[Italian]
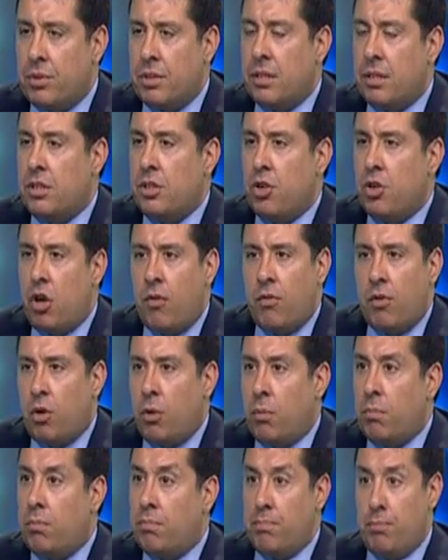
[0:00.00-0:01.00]
Se si
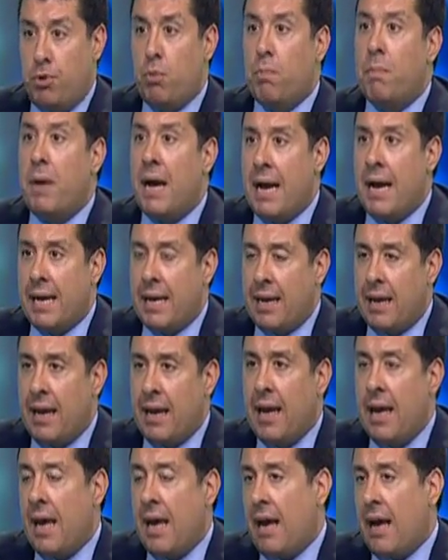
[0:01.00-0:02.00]
trovano più banche